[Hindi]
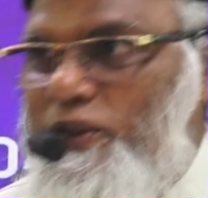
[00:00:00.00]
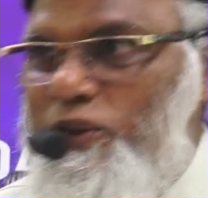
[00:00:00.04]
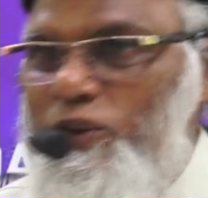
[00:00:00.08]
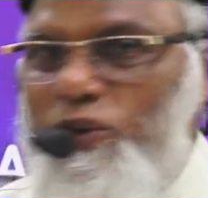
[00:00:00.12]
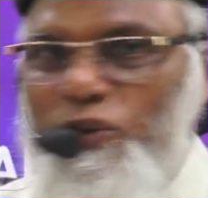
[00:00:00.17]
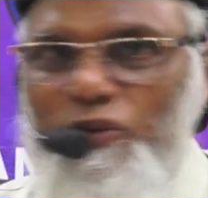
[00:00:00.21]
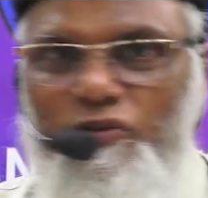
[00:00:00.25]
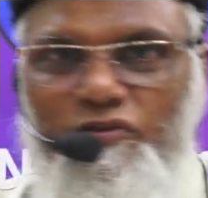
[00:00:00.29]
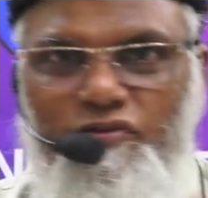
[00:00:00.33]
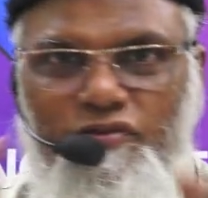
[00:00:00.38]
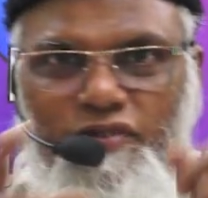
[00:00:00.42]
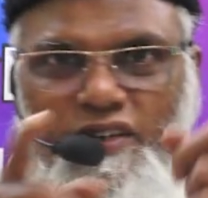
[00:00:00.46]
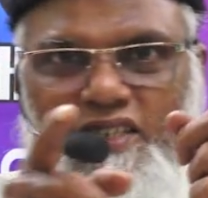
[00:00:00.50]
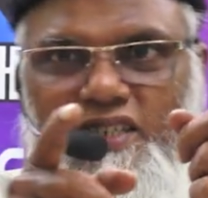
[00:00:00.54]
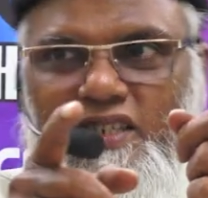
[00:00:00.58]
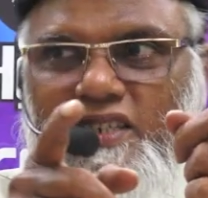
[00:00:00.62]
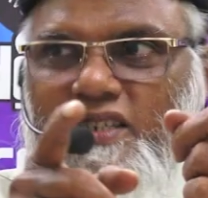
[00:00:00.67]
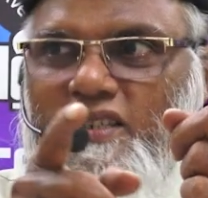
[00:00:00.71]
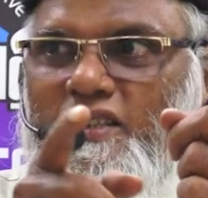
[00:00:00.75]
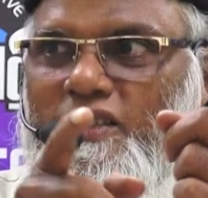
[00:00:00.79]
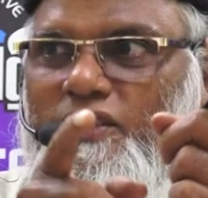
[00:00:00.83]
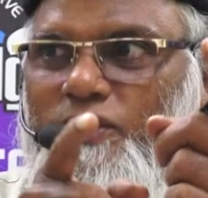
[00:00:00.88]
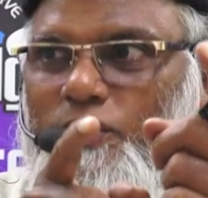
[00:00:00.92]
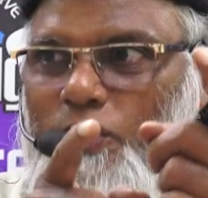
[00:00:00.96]
जो
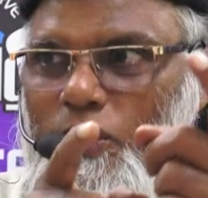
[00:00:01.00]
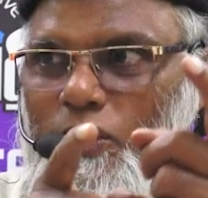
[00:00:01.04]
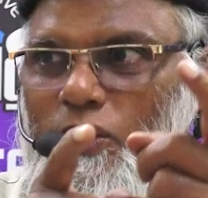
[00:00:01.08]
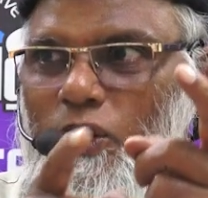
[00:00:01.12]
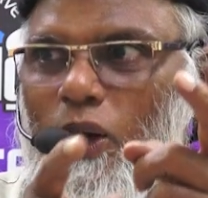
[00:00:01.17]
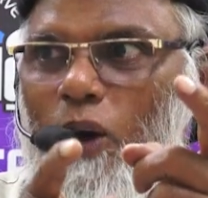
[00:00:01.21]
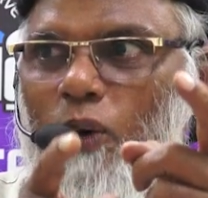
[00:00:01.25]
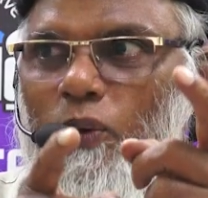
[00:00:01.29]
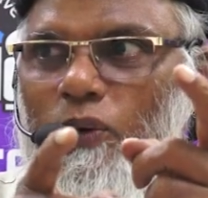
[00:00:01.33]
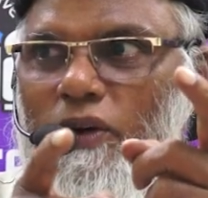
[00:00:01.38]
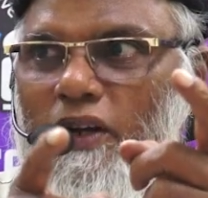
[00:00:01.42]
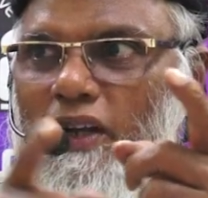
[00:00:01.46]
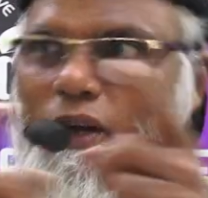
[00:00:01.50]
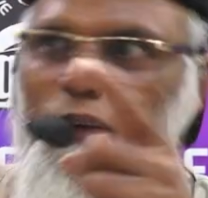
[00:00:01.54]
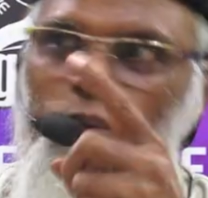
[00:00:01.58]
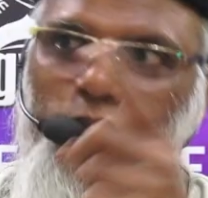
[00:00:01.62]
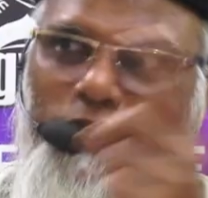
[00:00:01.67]
फर्स्ट जो नाउन है